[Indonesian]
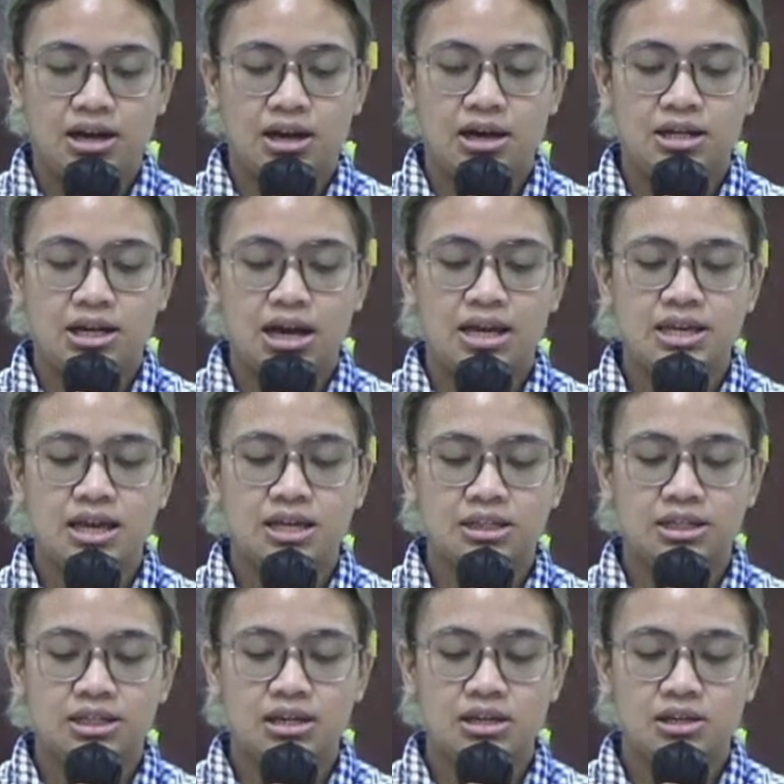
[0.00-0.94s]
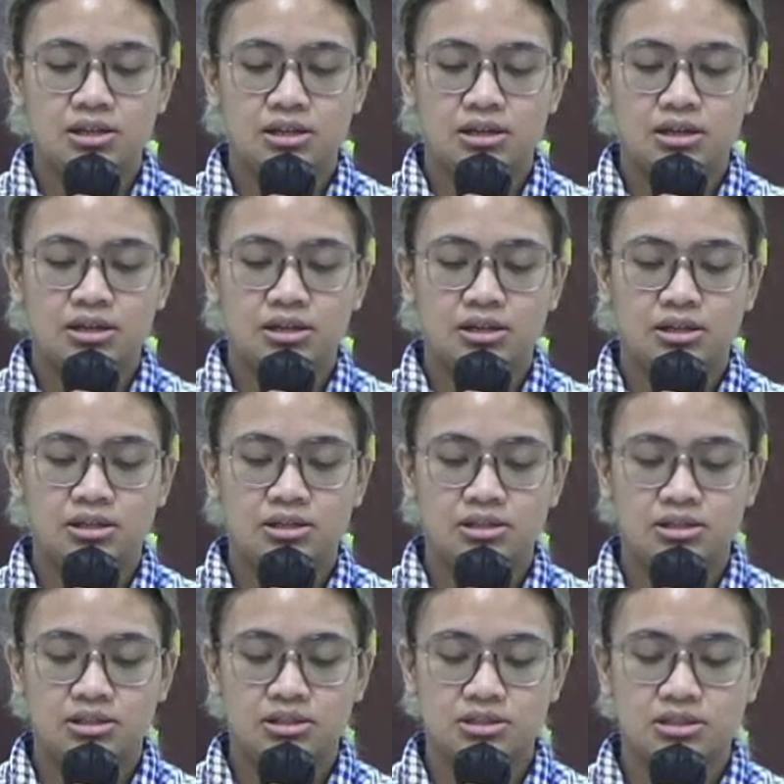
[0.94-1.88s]
ayatnya
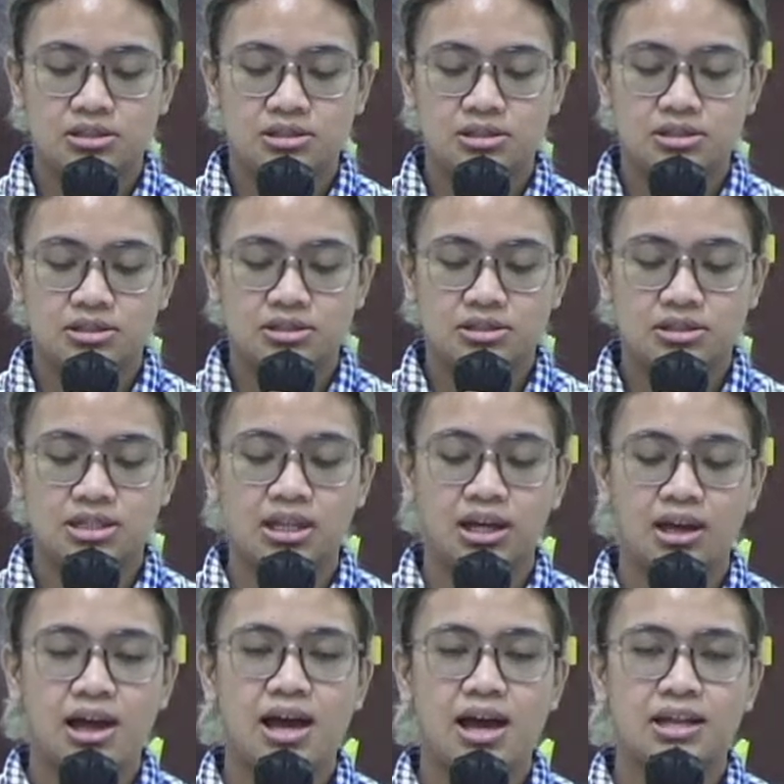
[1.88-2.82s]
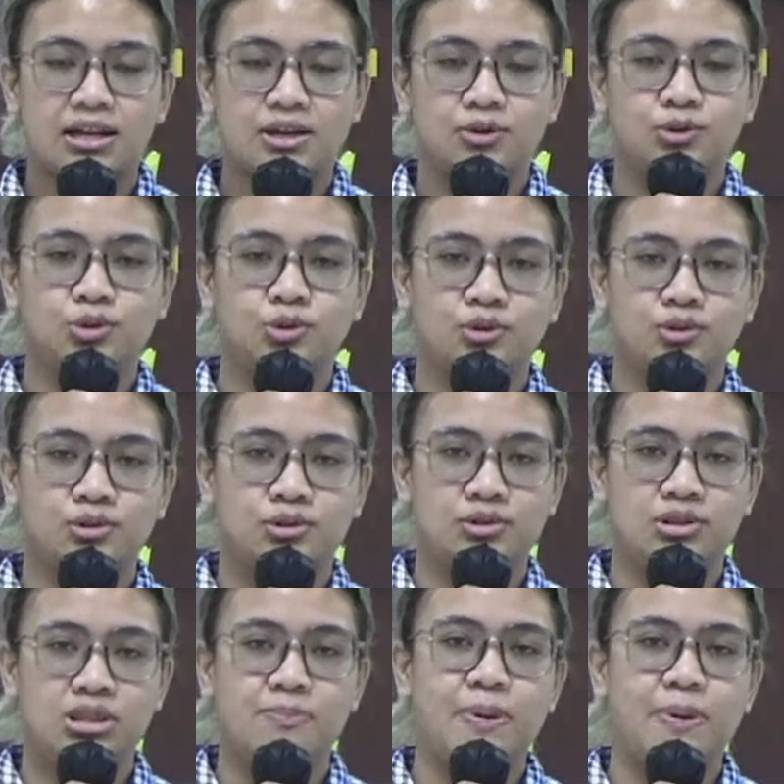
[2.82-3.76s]
sederhana untuk
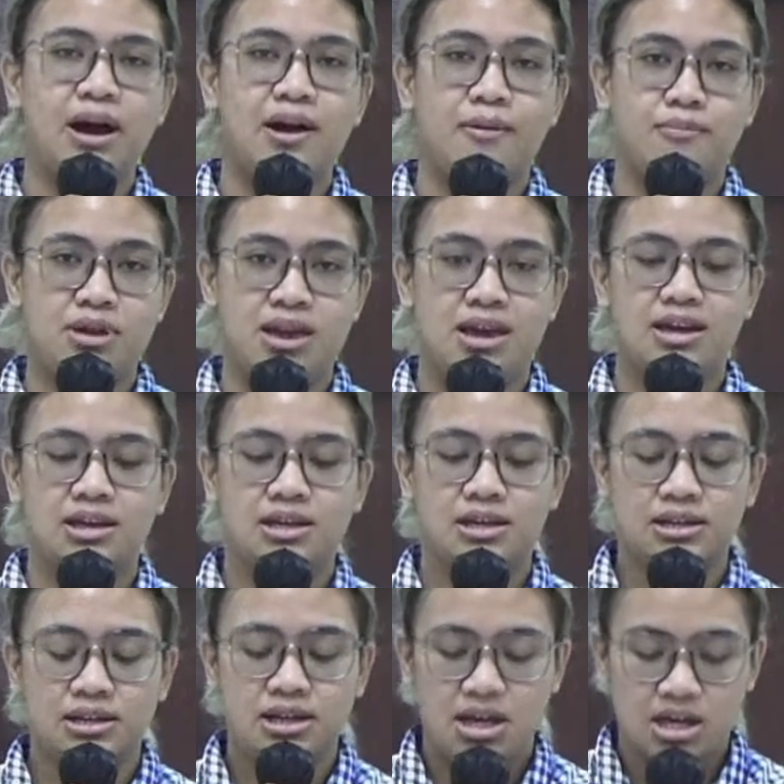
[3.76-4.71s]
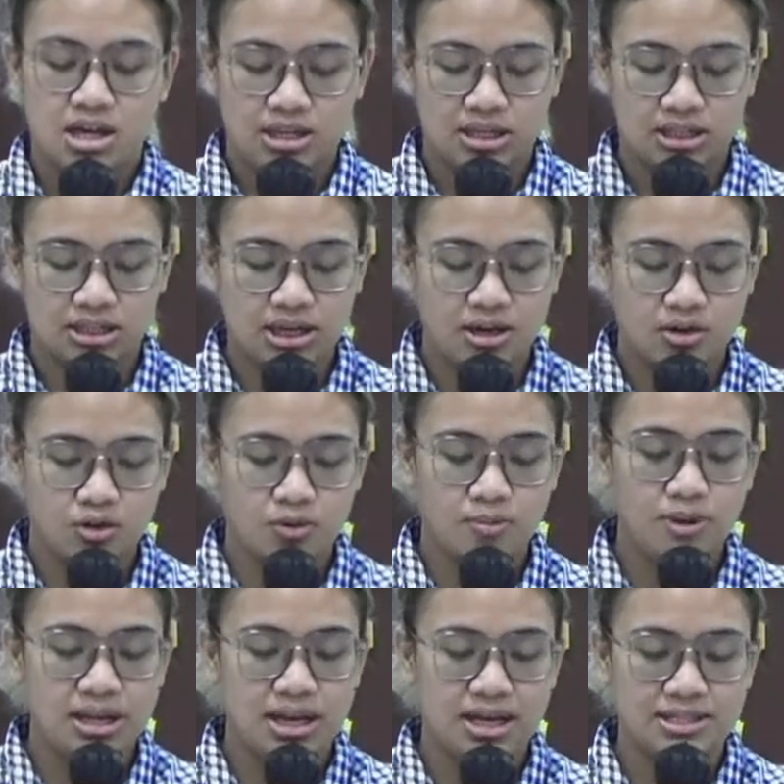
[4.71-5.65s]
dipahami ya. Kita kalau
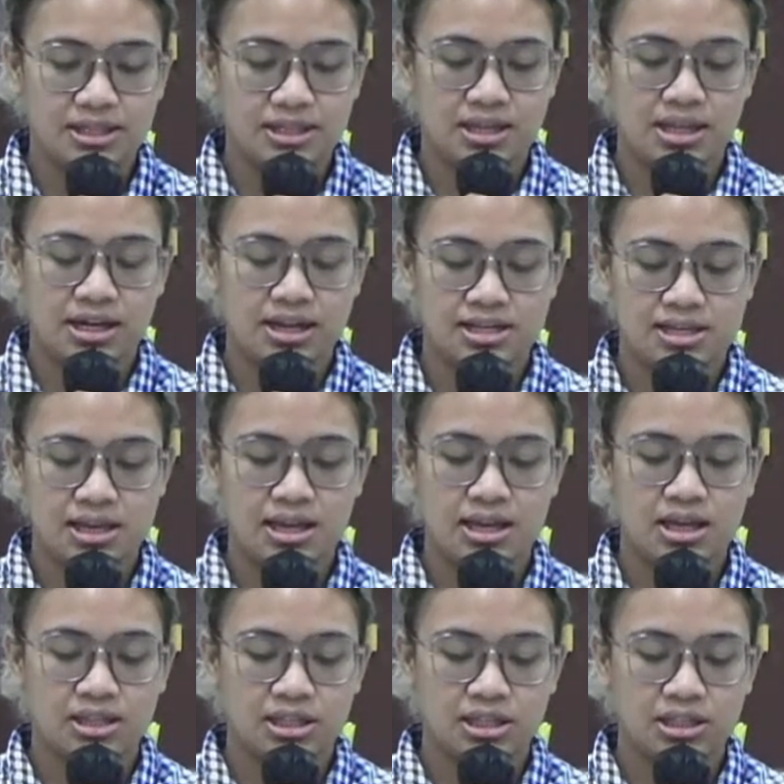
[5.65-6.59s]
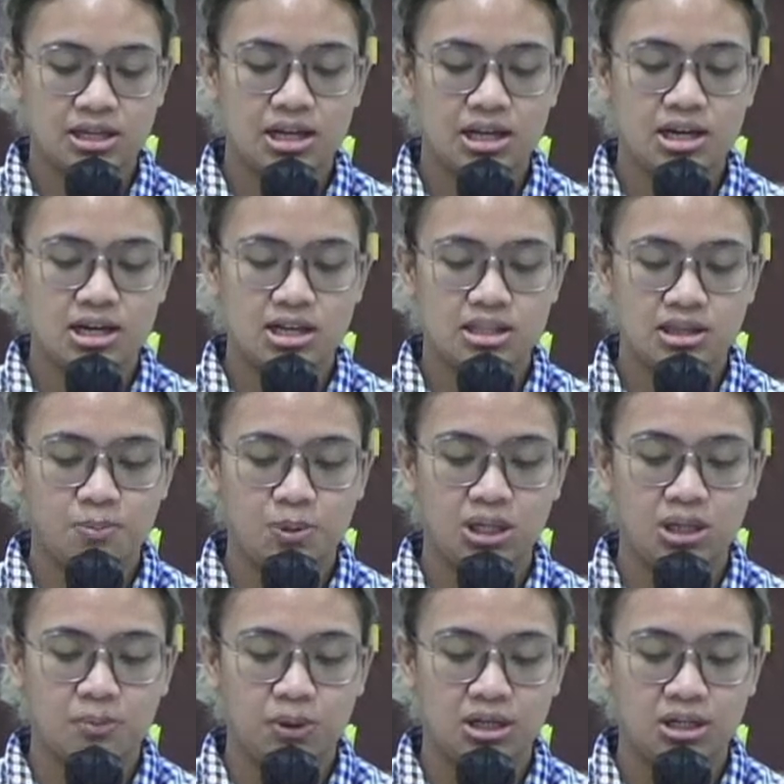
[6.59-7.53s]
melihat sekilas ayat ini kan ayatnya
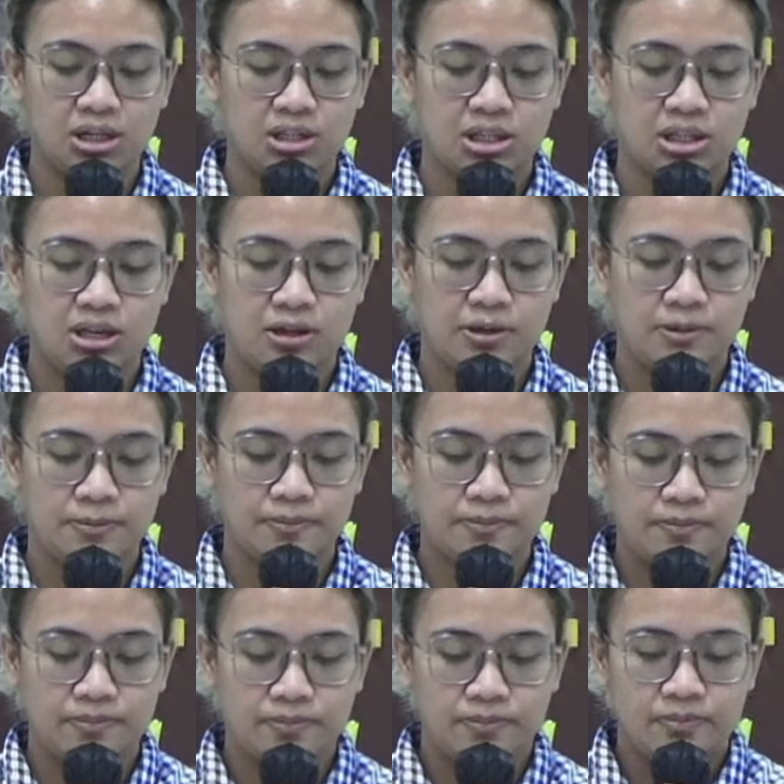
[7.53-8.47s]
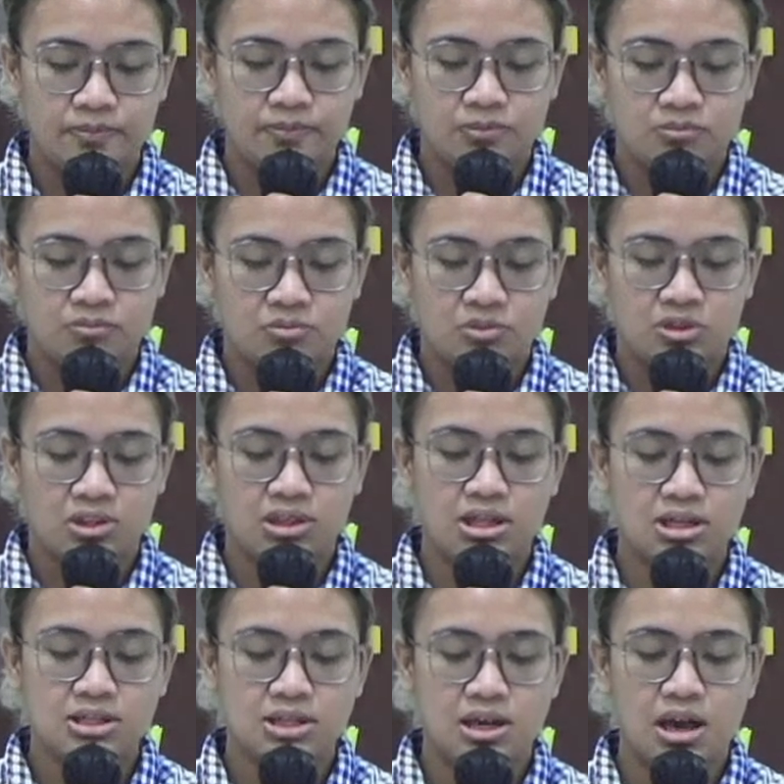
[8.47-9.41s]
pendek-pendek nih. Kita
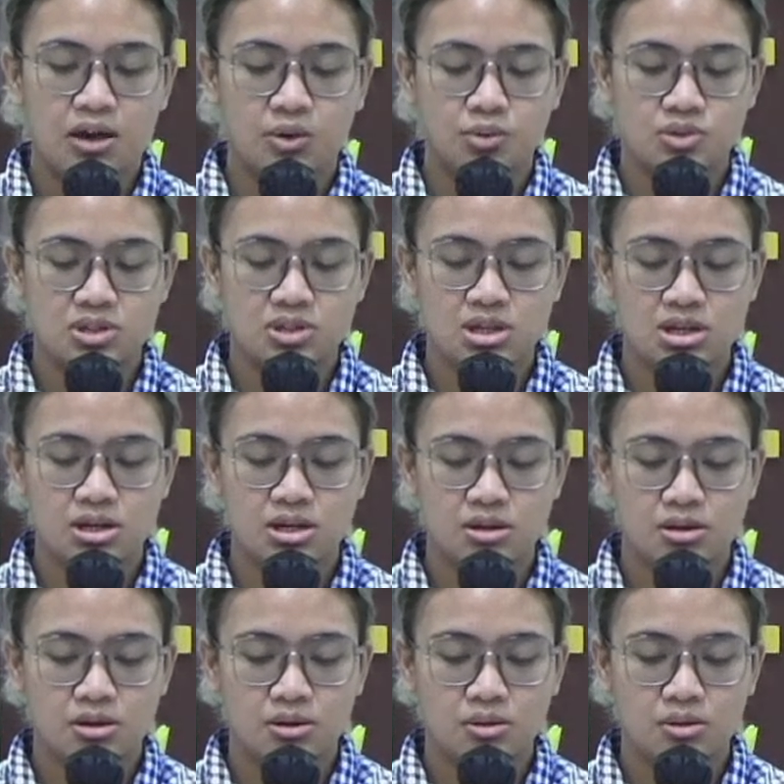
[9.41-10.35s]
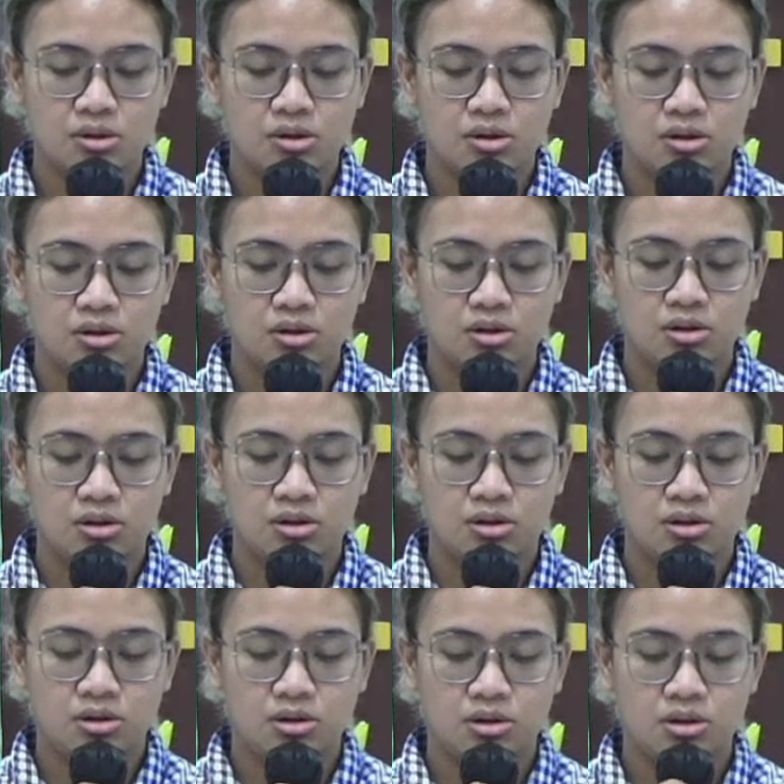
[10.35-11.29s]
seharusnya
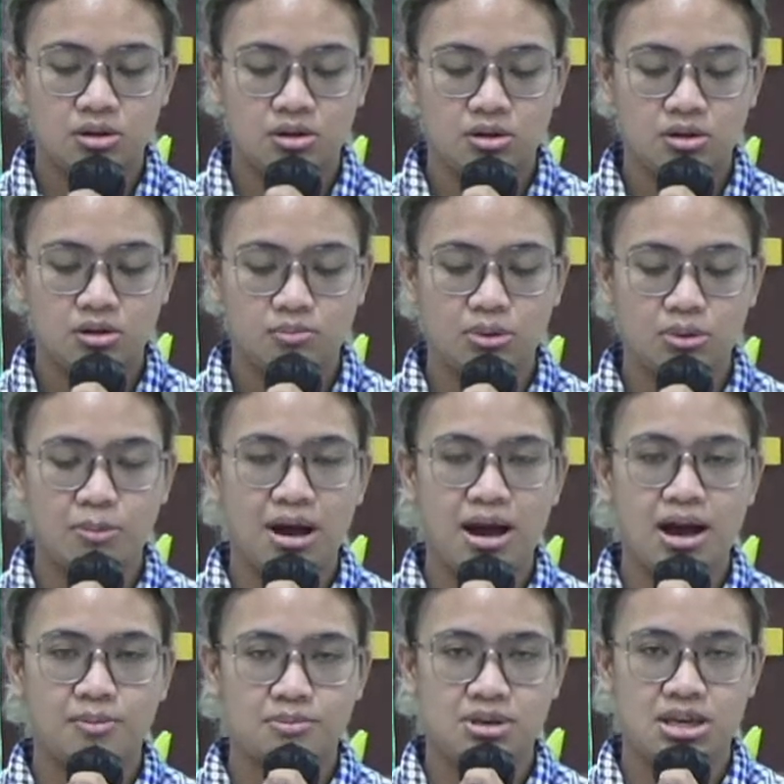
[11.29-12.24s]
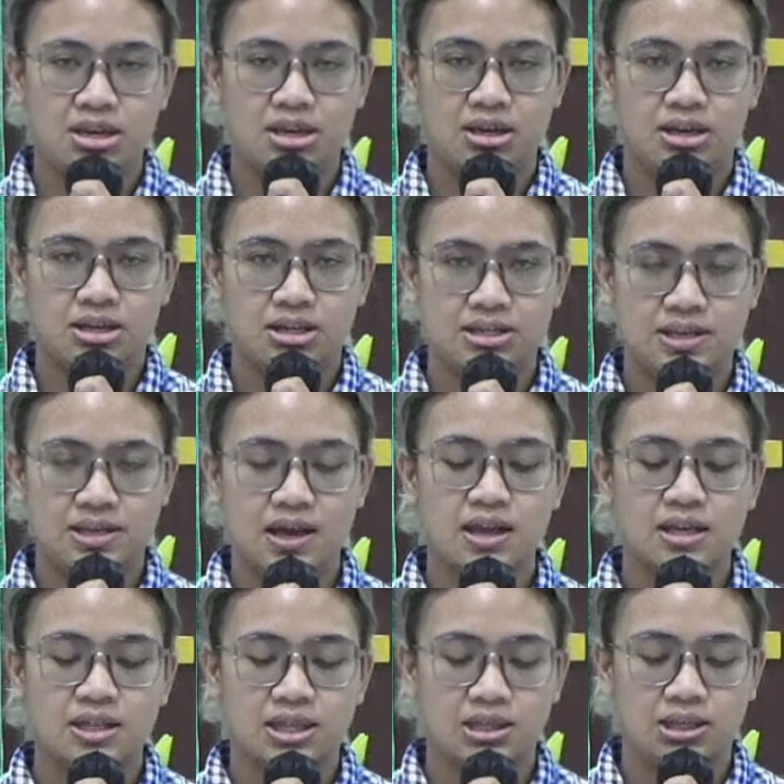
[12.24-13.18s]
uh, memahami isi ayat
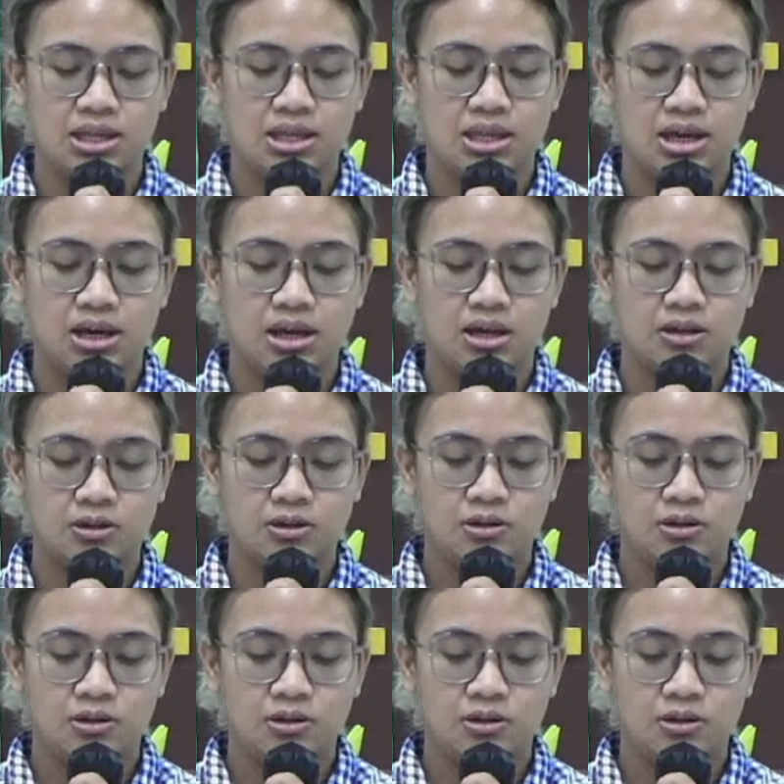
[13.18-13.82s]
ini ya kan.